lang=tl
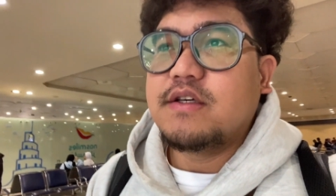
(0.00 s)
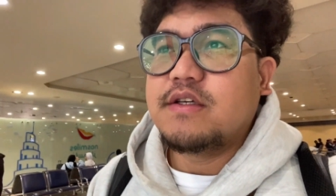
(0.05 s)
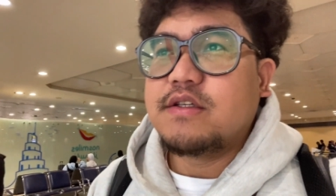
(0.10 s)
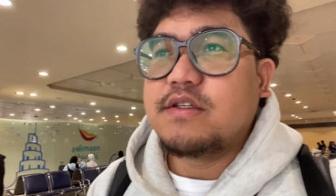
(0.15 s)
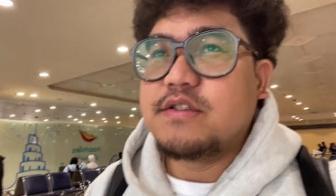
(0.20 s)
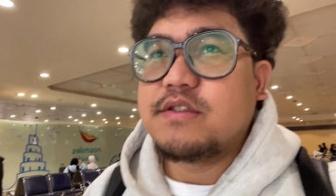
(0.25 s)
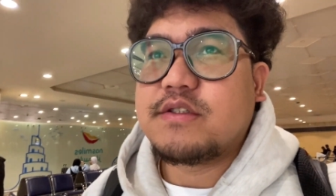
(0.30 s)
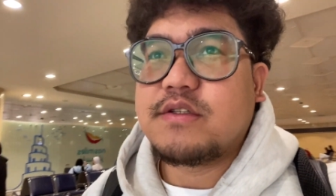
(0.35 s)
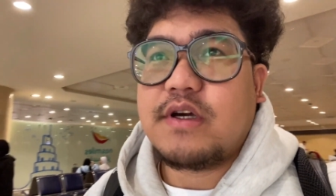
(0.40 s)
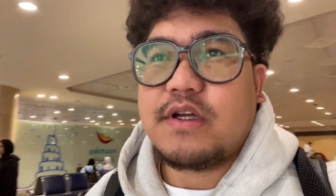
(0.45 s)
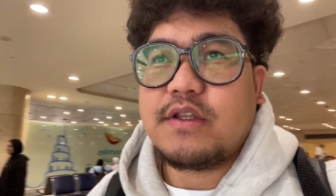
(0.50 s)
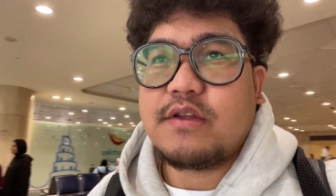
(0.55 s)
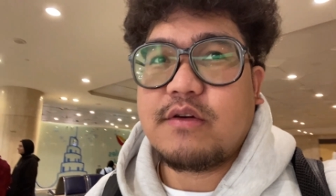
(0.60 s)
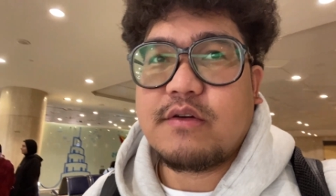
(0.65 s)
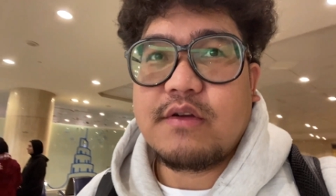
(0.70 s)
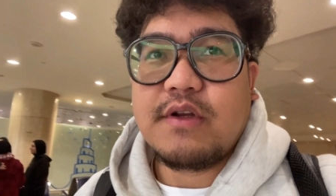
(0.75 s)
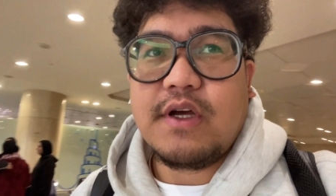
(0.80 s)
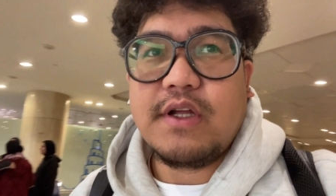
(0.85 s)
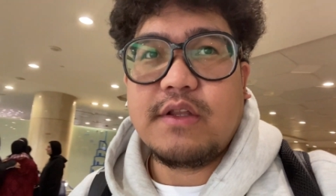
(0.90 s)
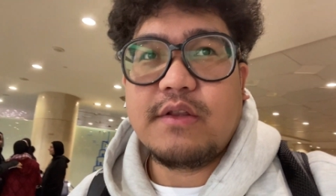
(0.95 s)
Diskantok
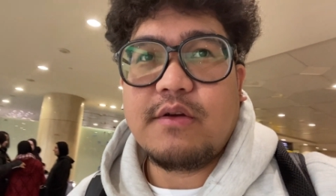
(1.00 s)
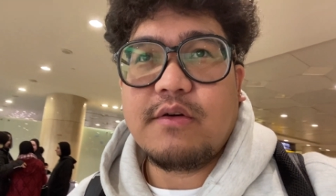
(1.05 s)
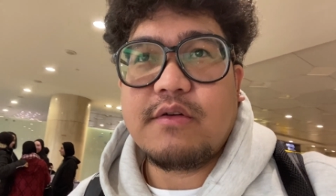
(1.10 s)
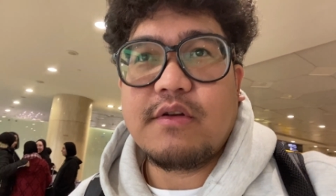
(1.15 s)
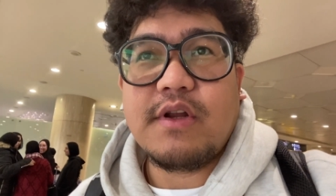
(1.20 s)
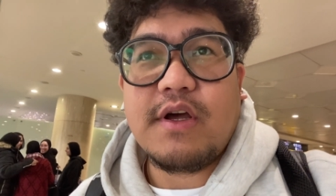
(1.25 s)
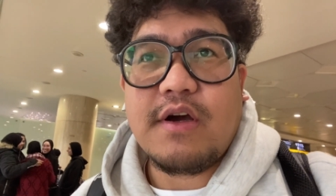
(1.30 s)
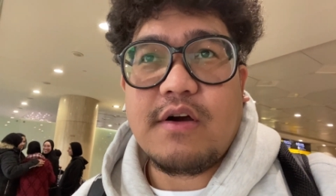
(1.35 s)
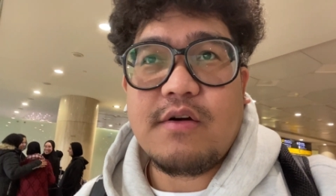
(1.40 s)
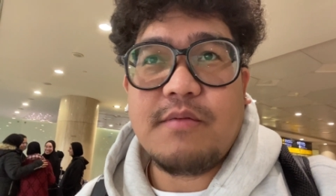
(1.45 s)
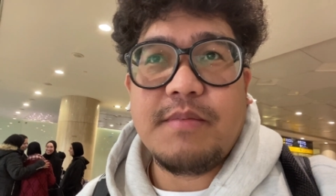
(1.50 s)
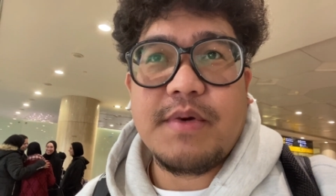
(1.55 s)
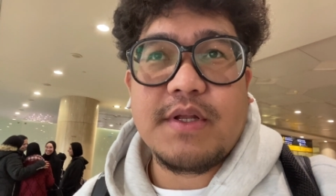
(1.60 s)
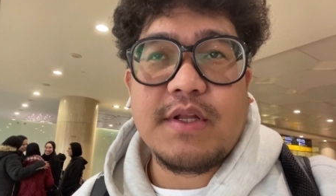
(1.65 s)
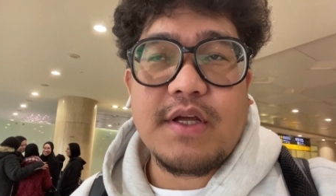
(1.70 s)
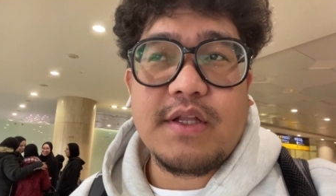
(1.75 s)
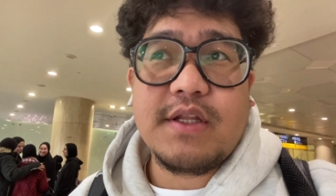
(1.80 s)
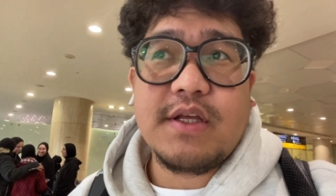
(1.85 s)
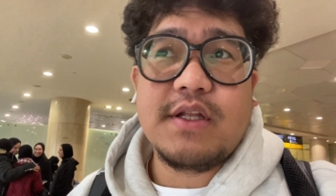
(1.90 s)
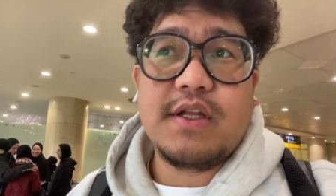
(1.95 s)
na antok na ako
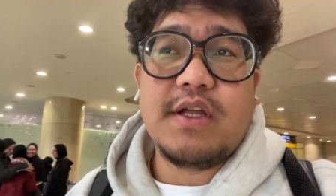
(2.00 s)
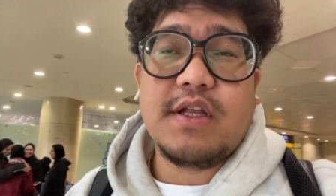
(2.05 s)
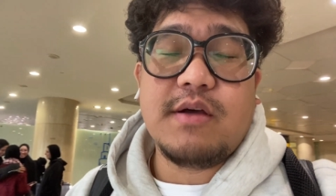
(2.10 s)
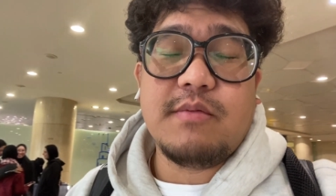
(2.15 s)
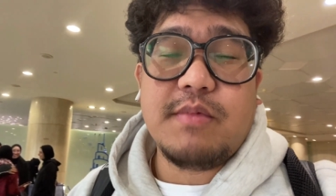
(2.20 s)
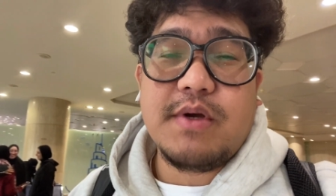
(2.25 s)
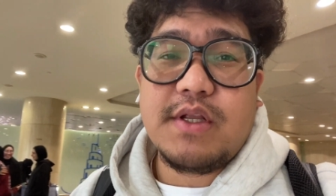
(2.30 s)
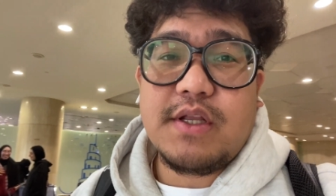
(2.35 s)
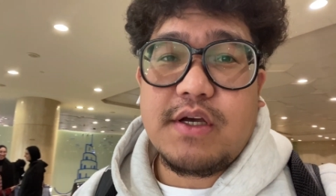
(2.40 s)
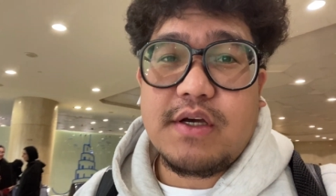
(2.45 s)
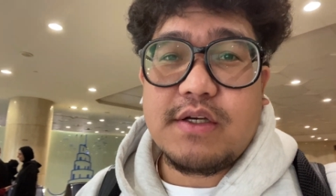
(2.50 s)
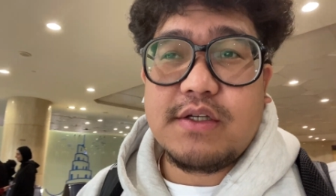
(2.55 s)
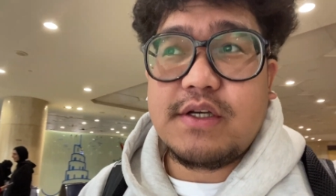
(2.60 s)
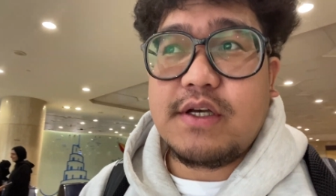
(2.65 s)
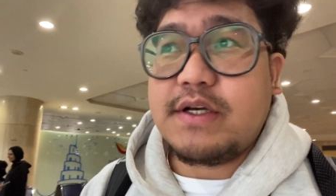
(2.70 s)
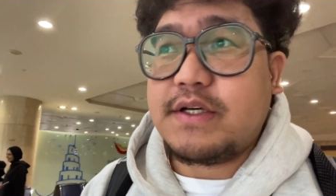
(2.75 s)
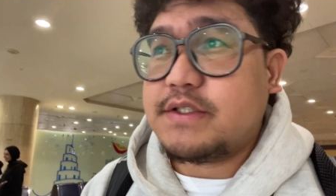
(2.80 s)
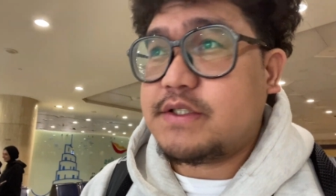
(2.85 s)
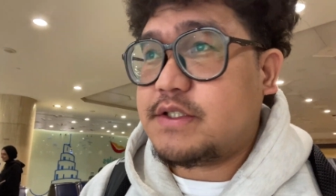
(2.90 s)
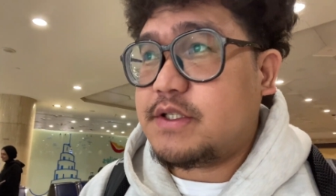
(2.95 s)
pagdating na naman ng
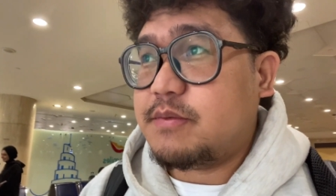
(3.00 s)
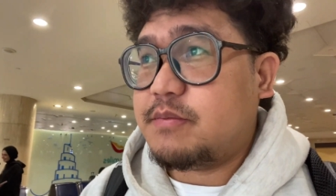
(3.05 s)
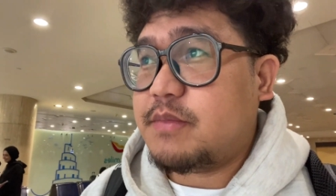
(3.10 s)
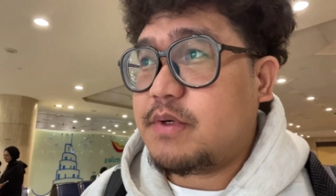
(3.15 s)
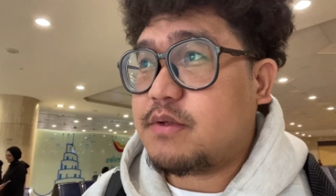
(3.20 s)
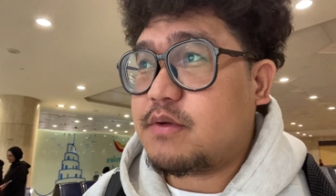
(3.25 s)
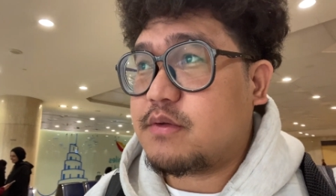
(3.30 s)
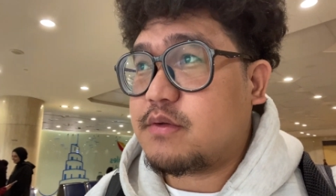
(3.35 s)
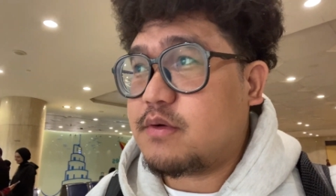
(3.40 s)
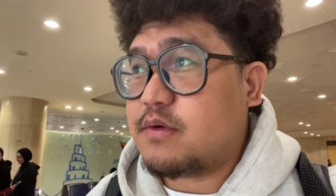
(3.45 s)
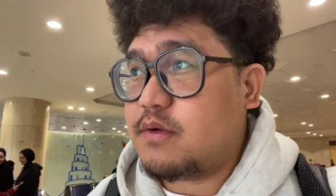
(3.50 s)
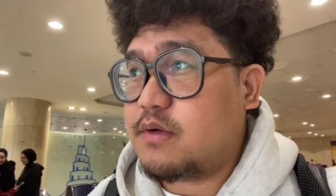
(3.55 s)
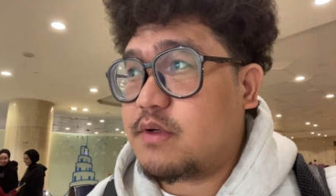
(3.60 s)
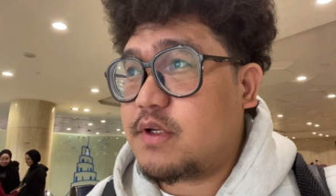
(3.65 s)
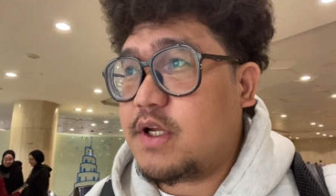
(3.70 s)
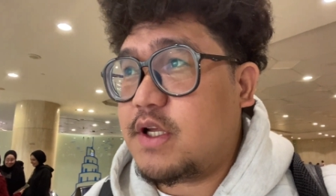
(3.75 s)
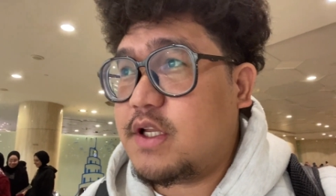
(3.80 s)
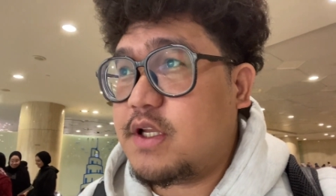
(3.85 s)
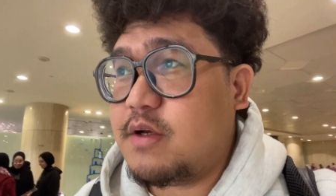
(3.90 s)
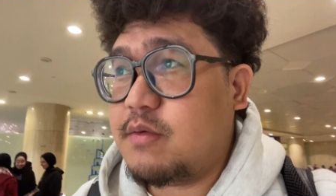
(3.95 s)
kasi matutulog
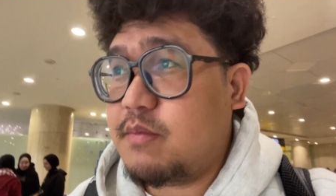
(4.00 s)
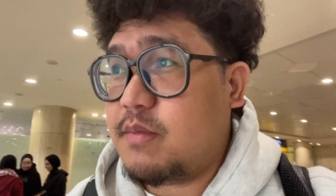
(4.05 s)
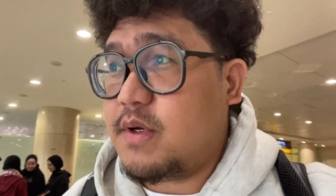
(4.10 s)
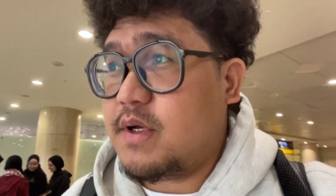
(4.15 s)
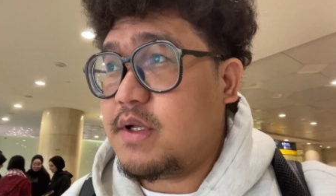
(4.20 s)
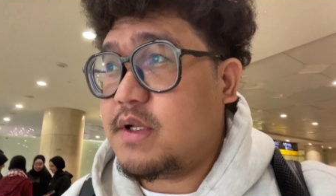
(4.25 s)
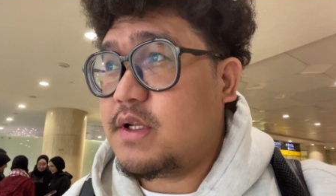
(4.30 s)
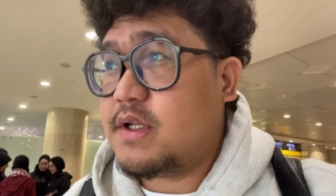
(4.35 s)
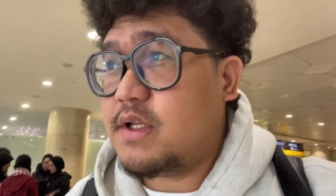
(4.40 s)
na naman.